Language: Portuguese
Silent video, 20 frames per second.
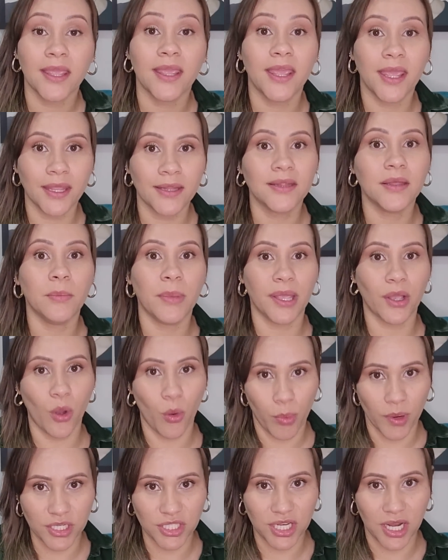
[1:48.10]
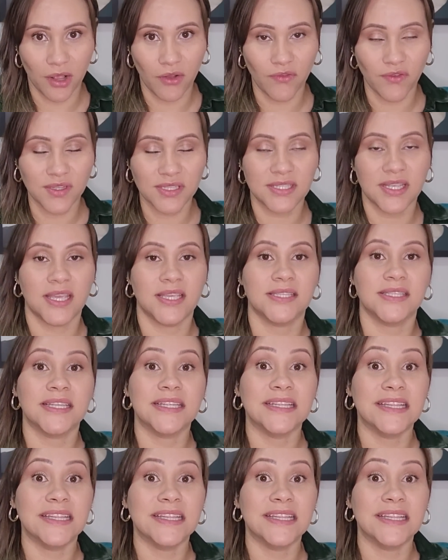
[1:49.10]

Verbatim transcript: e também compartilhar com vocês.